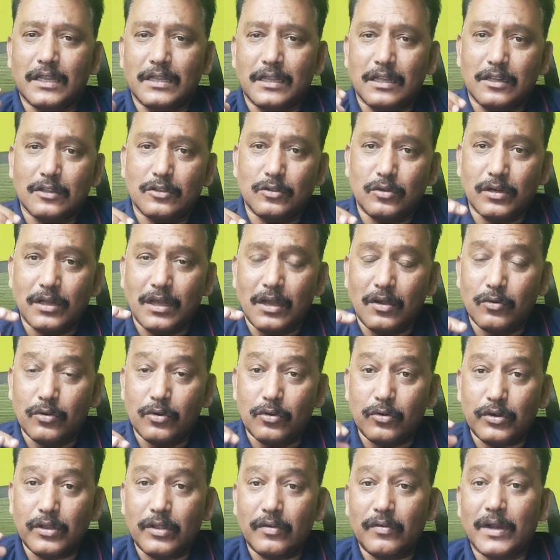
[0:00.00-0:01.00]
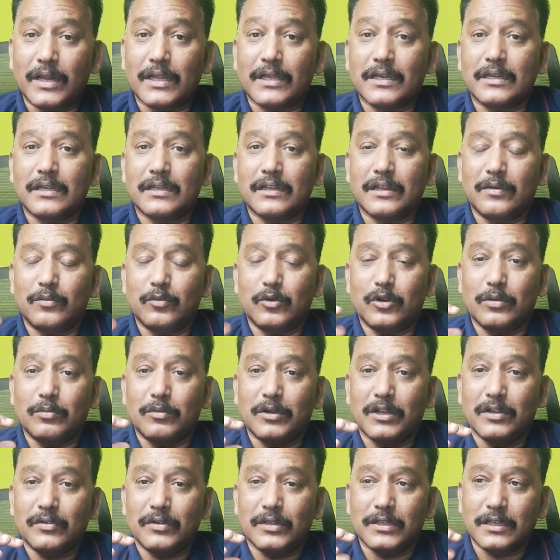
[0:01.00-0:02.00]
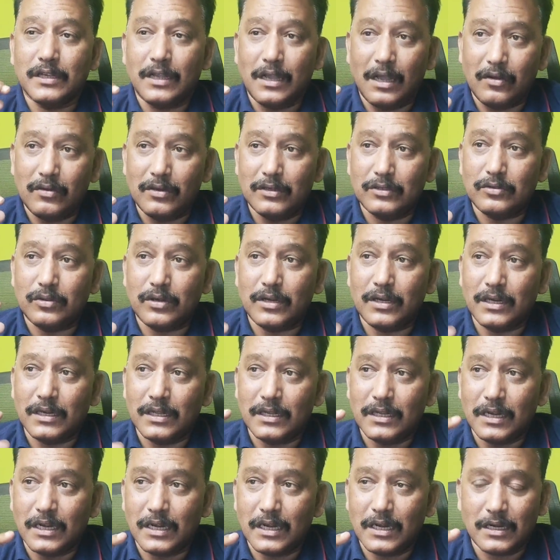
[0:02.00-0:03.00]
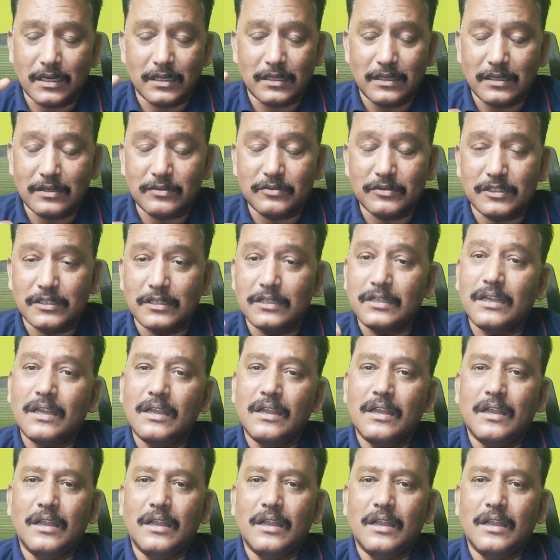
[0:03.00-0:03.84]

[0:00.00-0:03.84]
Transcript: ஆதாரத்தோடு அவருடைய வழக்கறிஞர் மூலமாக வந்து காவல்துறையில் எல்லா இடத்துலையும் வந்து